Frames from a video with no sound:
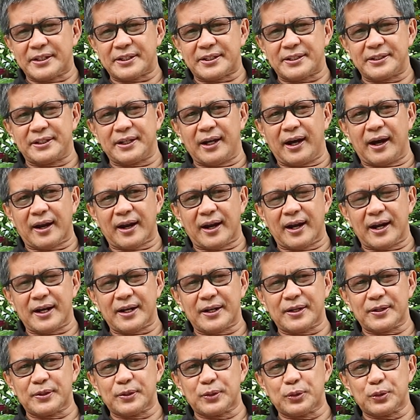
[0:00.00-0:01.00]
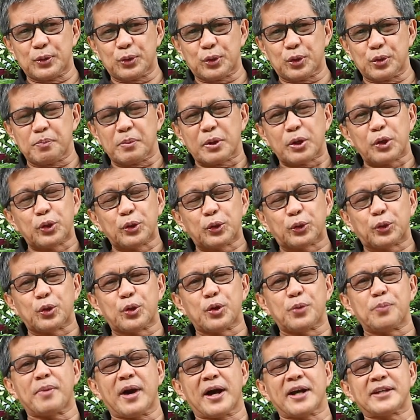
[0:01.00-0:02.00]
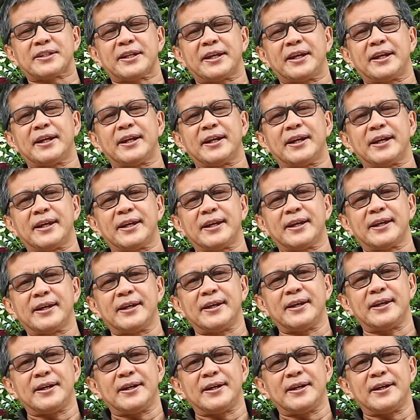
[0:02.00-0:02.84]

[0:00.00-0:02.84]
oleh sejarah untuk menuntun bangsa ini,